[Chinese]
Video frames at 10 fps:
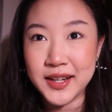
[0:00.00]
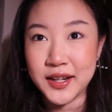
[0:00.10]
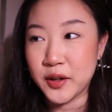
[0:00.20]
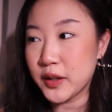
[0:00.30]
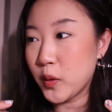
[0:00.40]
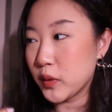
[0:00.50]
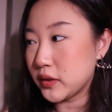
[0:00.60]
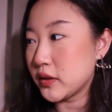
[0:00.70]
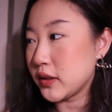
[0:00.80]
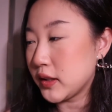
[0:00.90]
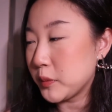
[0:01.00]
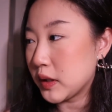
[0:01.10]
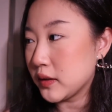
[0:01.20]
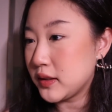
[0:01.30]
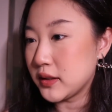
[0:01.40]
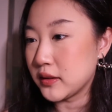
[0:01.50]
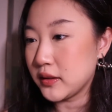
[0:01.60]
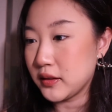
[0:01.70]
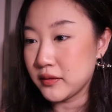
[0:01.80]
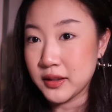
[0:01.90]
然后因为我今儿时间比较紧，
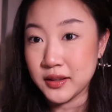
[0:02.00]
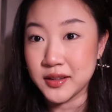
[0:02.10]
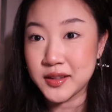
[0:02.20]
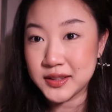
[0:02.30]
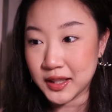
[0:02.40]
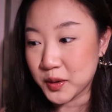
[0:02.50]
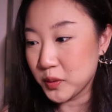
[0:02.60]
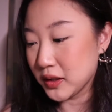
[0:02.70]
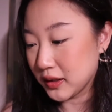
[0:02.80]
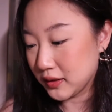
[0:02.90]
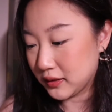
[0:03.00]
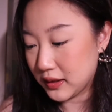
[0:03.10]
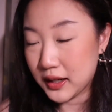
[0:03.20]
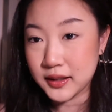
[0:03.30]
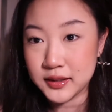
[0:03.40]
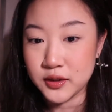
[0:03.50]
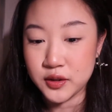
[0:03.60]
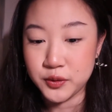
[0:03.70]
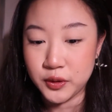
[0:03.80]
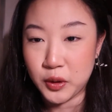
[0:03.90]
因为再过可能两个小
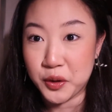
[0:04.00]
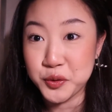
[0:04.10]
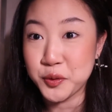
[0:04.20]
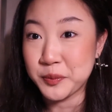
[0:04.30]
时左右我要去